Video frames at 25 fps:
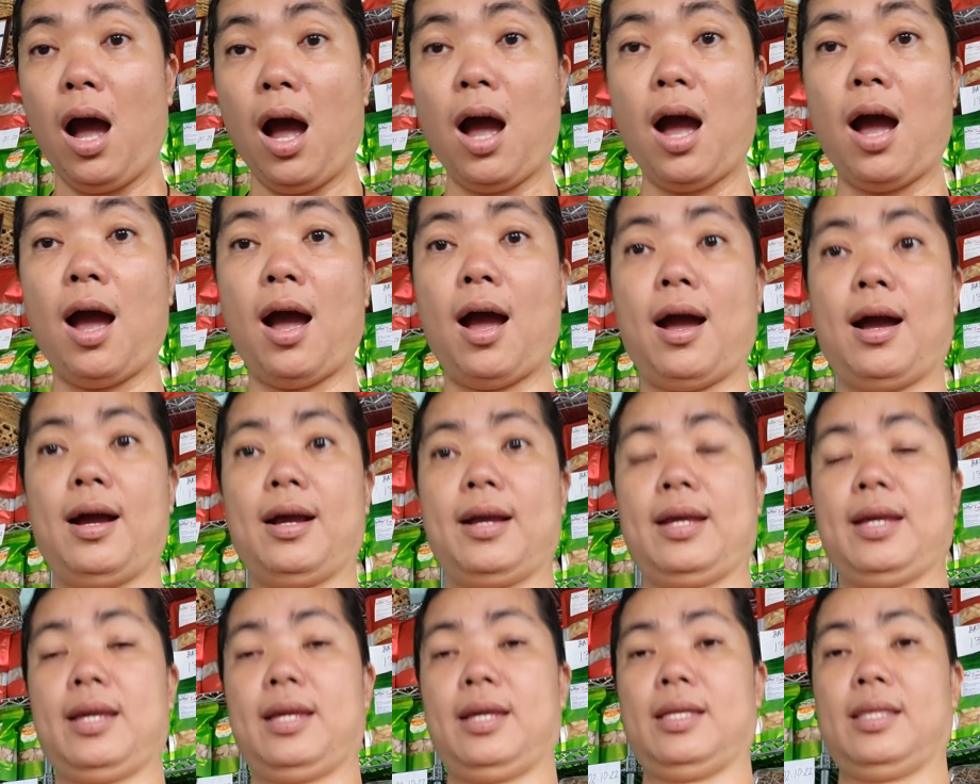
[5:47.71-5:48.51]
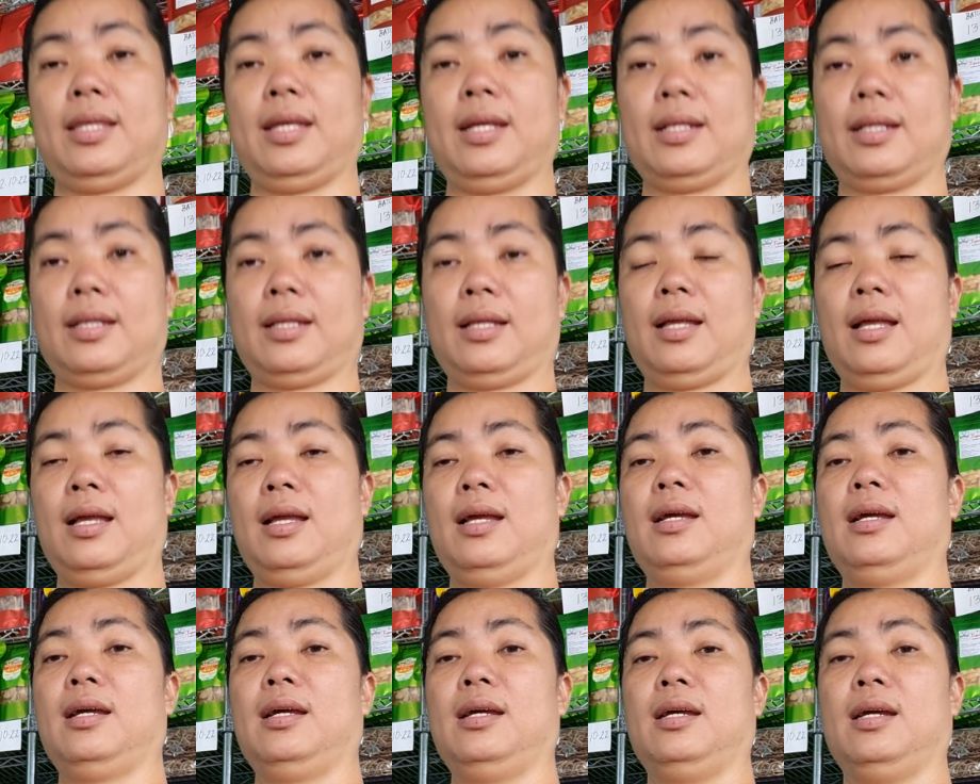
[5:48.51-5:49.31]
Ah, init.
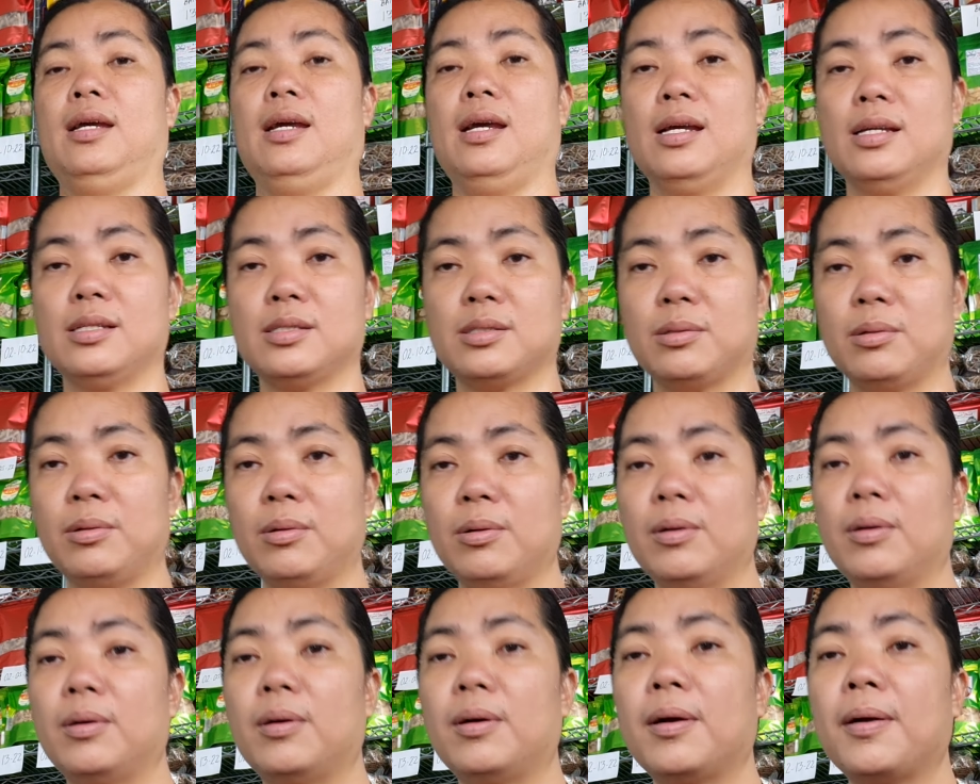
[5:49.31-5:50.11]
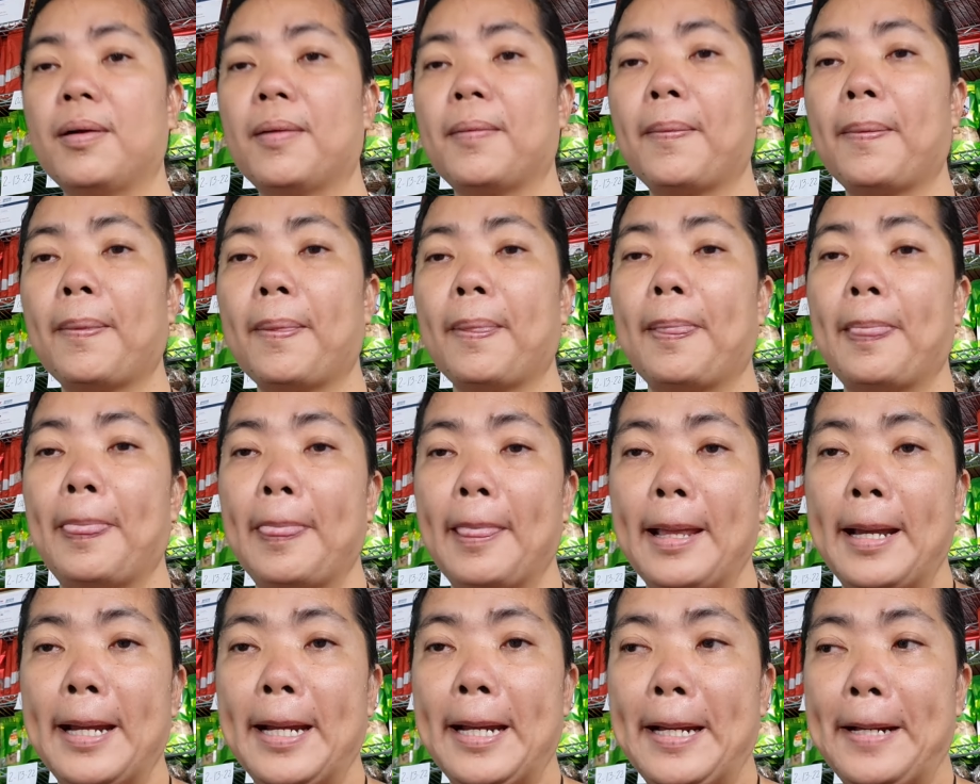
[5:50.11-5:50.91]
So,
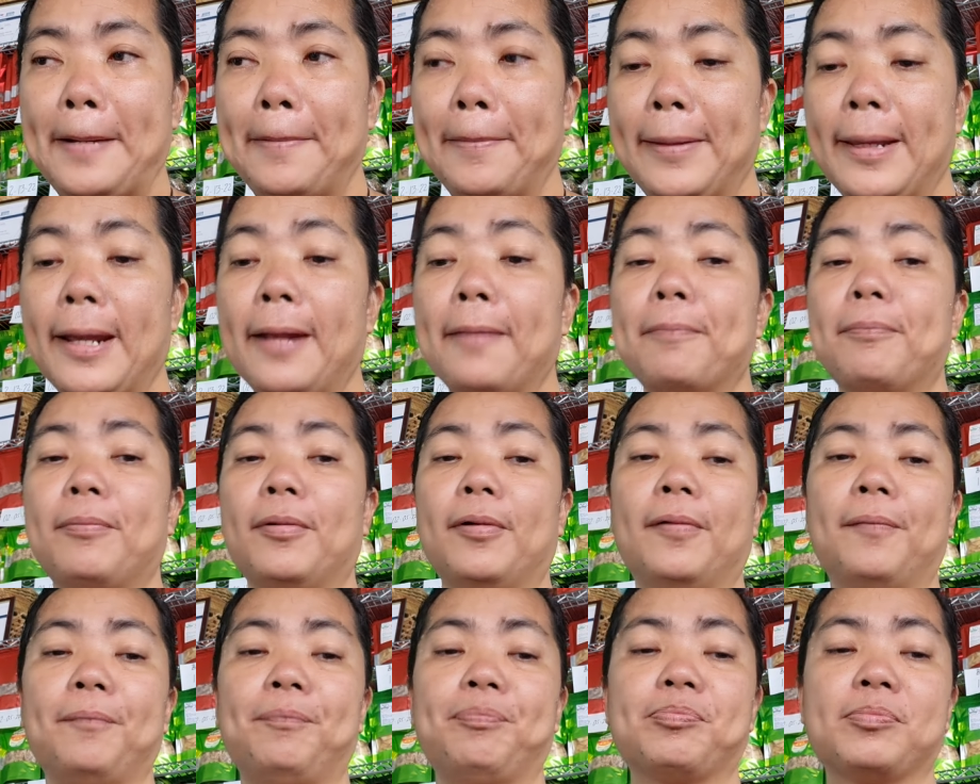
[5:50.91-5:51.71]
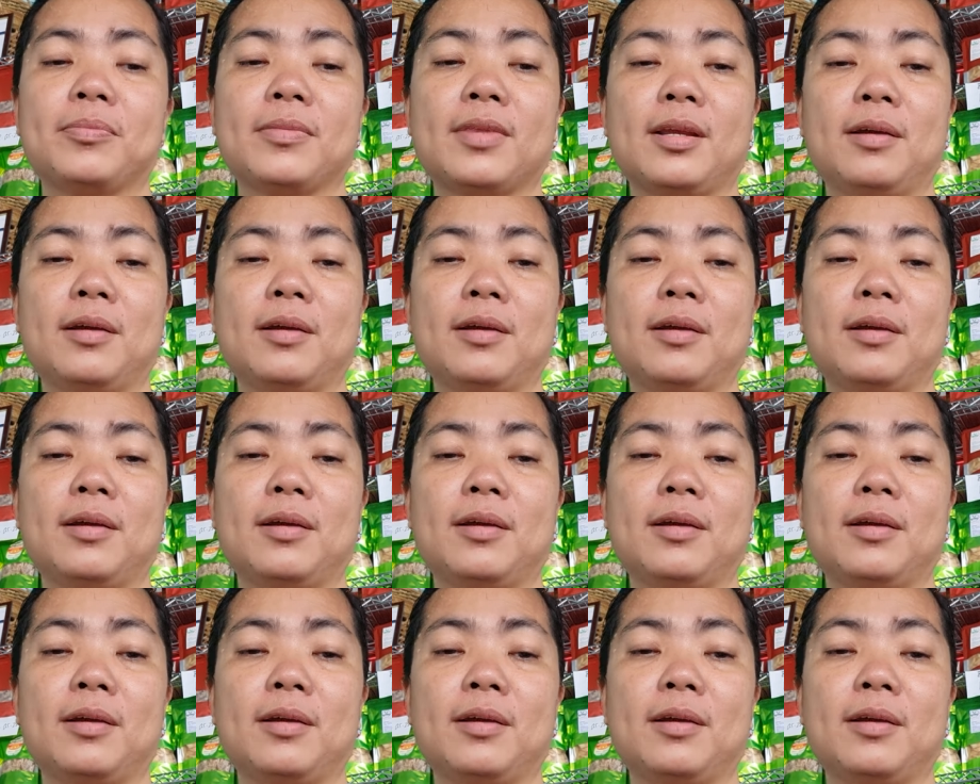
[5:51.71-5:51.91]
yan po.